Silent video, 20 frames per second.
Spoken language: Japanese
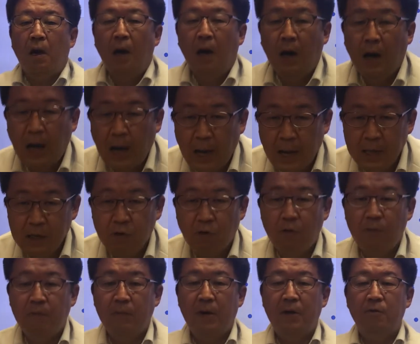はいこ
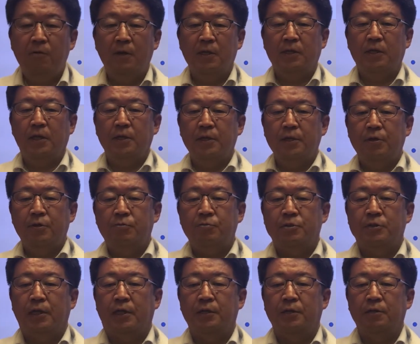んばんはサディルム
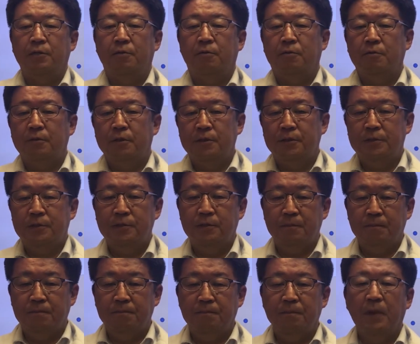藤です
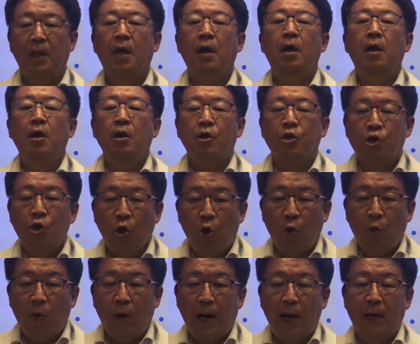
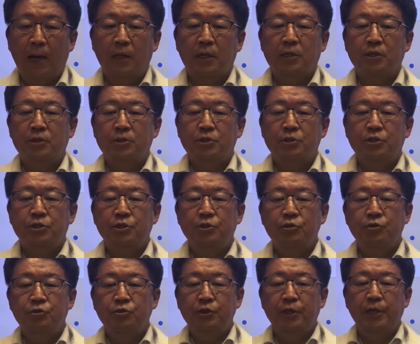今日は
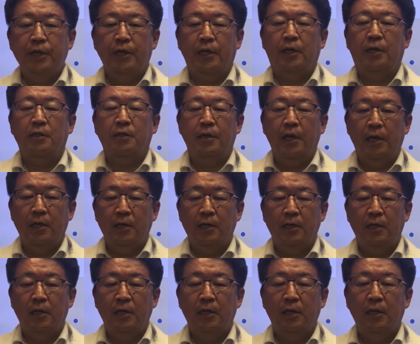中二理科天気
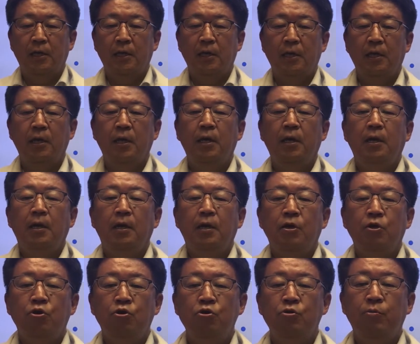
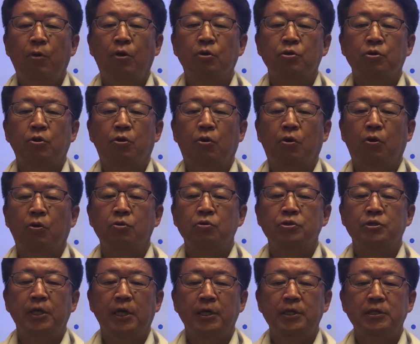雲と
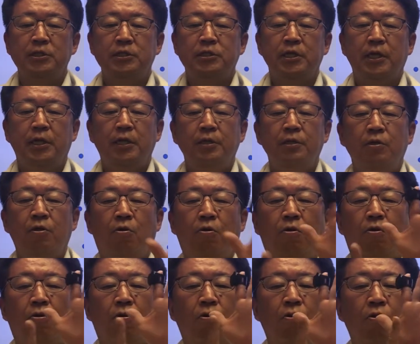前線の
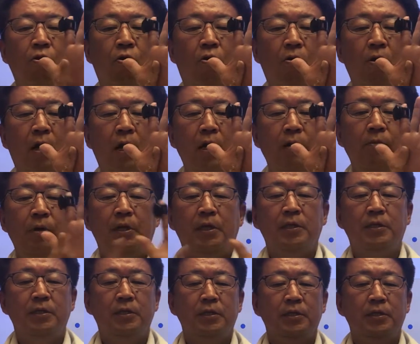6回目です